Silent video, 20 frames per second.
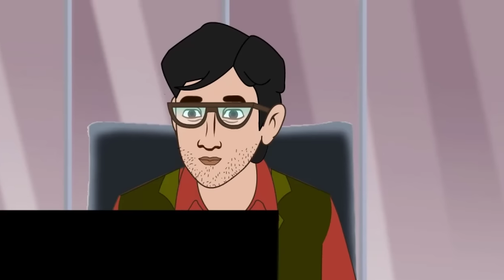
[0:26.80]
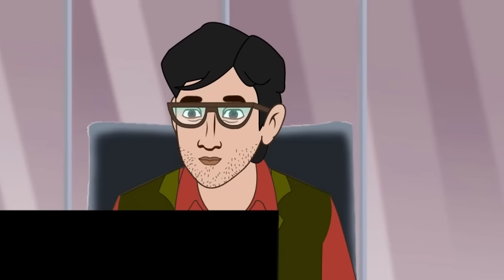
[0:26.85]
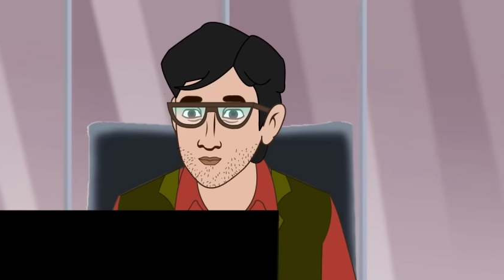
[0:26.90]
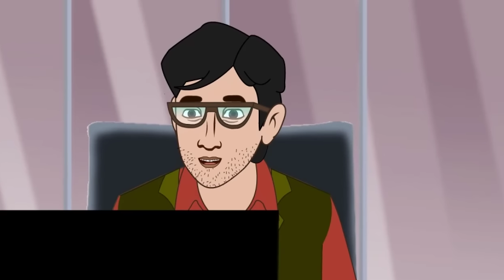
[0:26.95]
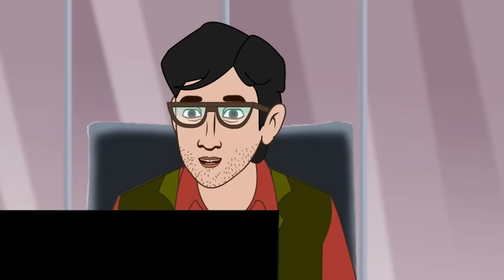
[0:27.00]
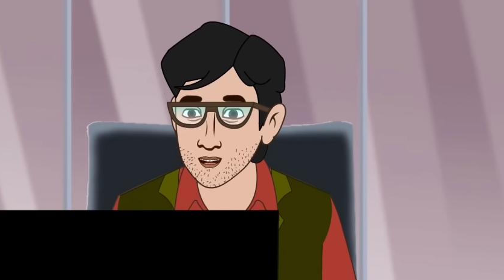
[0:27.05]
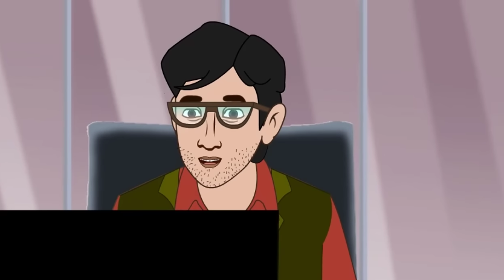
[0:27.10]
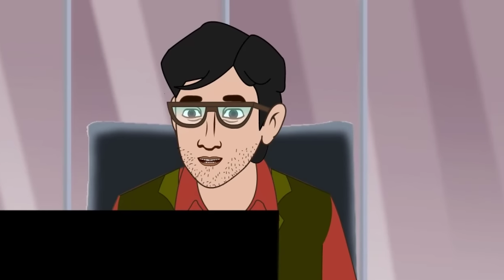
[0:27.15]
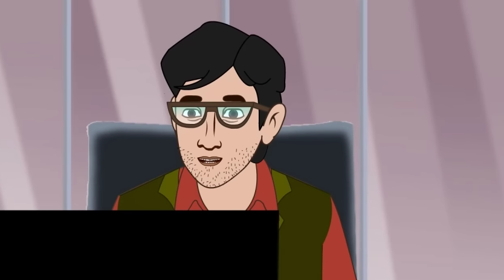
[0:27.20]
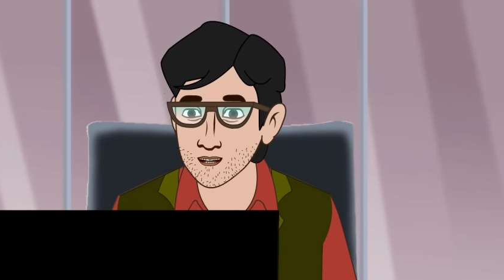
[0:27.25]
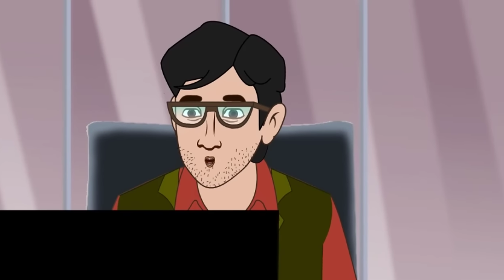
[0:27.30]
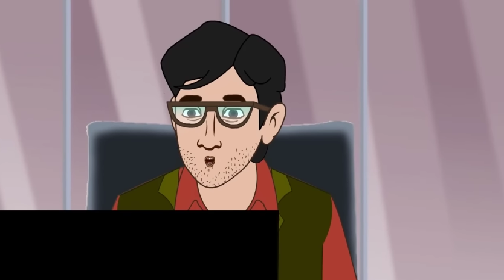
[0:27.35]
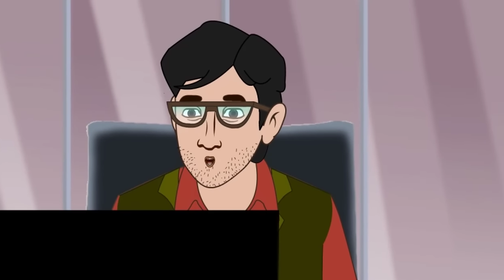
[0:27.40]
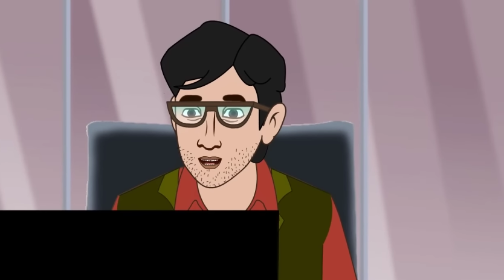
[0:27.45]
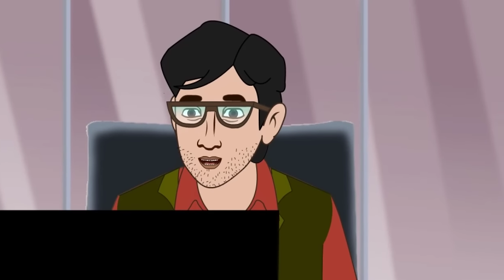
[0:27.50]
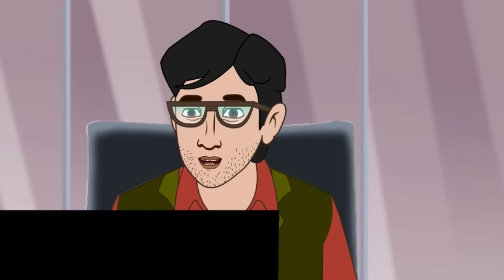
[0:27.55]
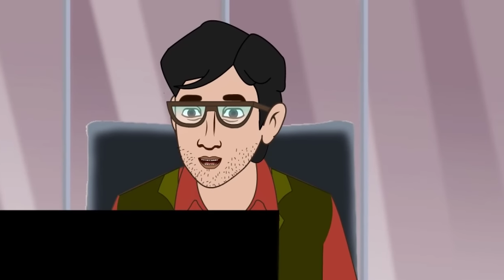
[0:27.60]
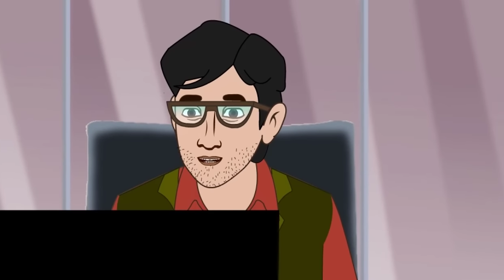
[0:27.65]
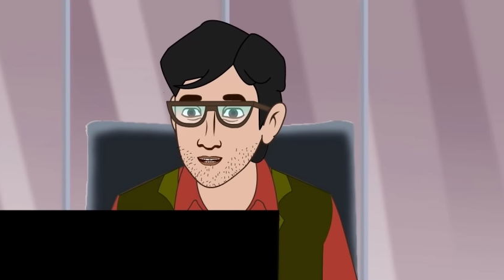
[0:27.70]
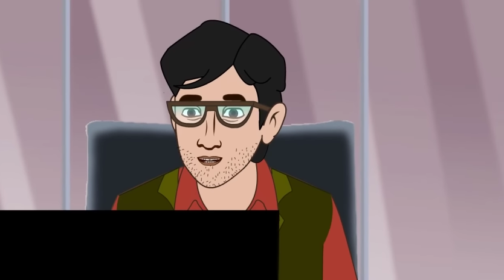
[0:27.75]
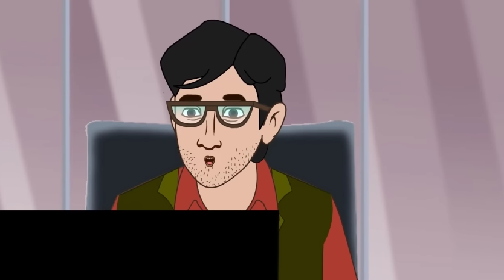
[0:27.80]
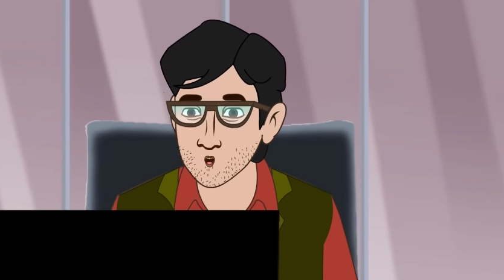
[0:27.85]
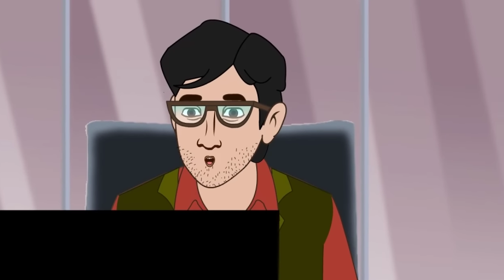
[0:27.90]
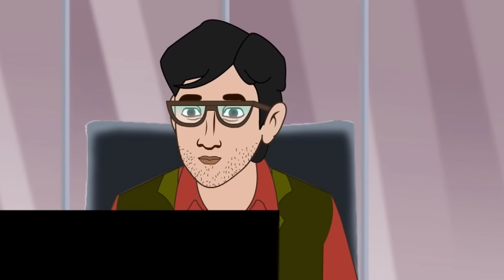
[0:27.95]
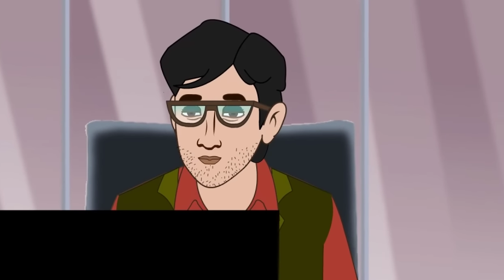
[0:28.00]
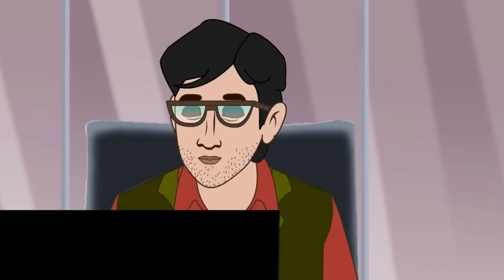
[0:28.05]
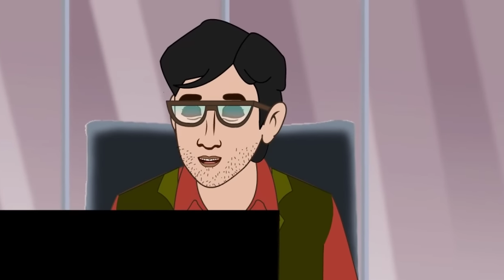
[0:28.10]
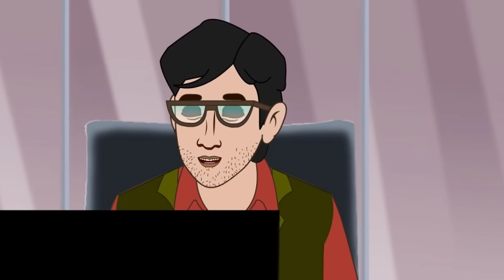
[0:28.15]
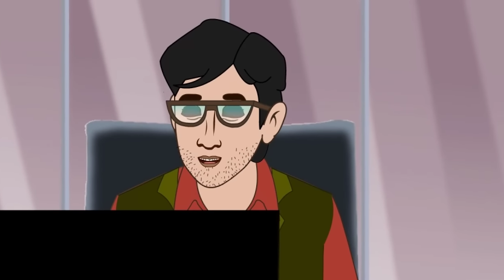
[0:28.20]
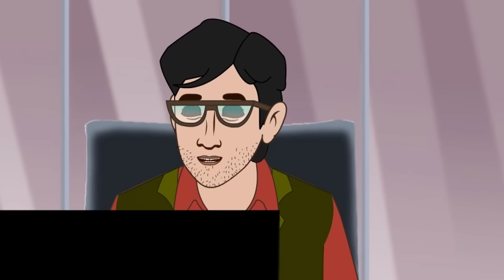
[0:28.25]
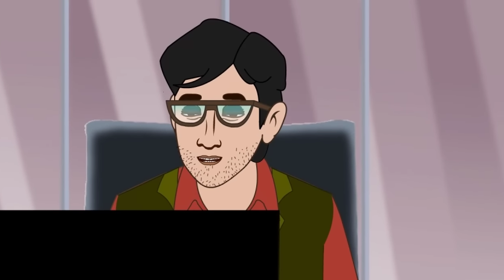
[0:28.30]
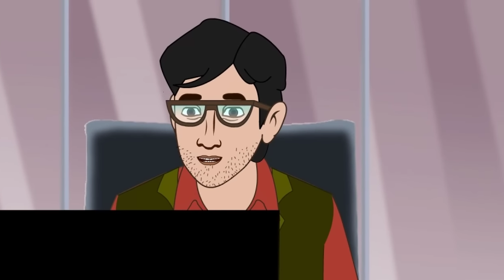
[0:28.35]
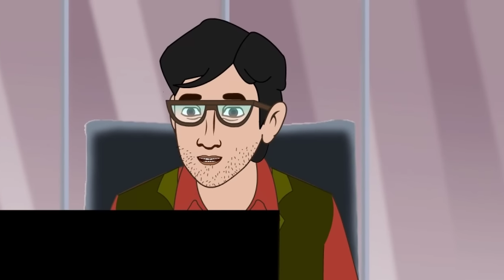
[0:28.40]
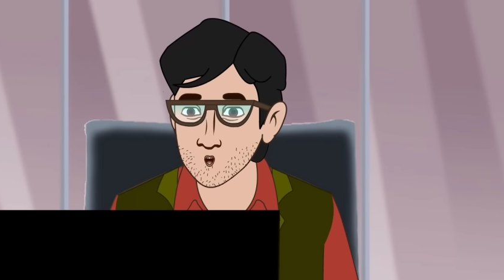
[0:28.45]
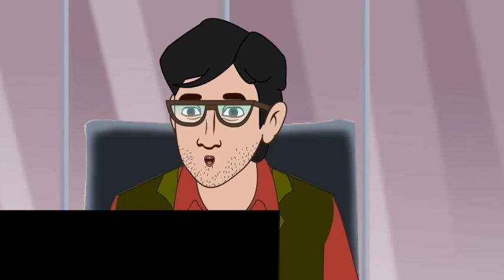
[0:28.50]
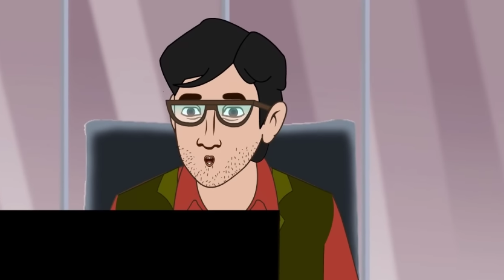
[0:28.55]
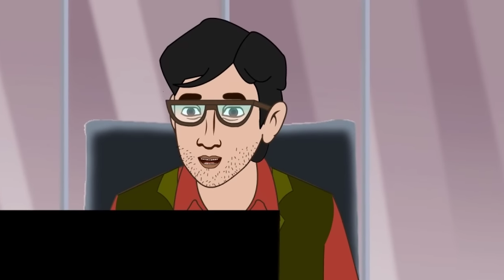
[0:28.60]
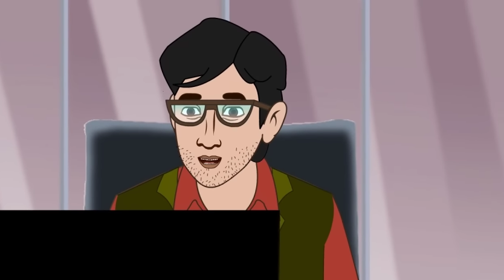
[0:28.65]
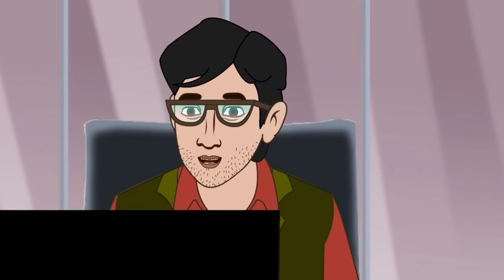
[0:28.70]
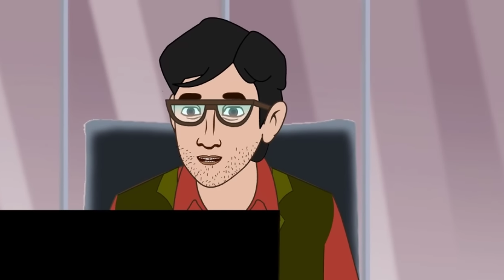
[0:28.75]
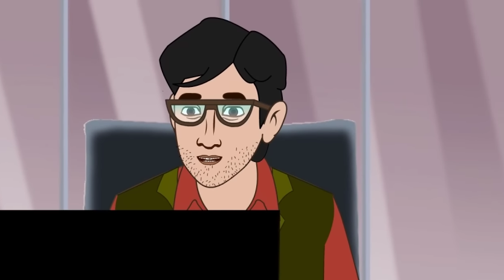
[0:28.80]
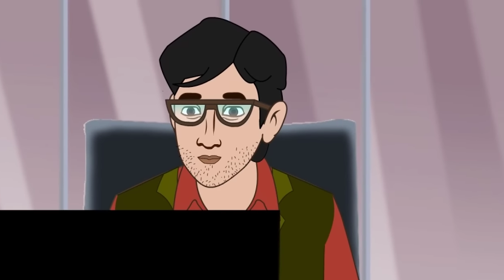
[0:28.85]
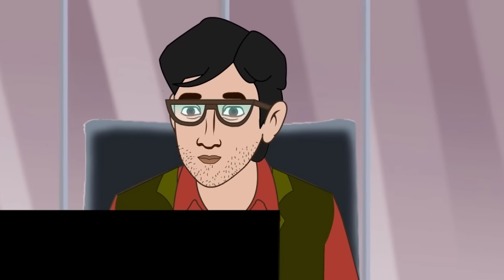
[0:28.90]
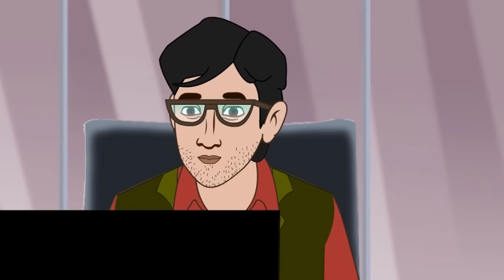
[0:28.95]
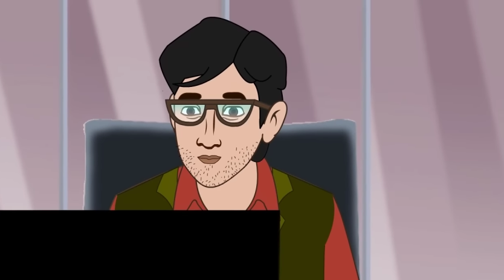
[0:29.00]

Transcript: তুমি আমার চোখের সামনেই রেখেছ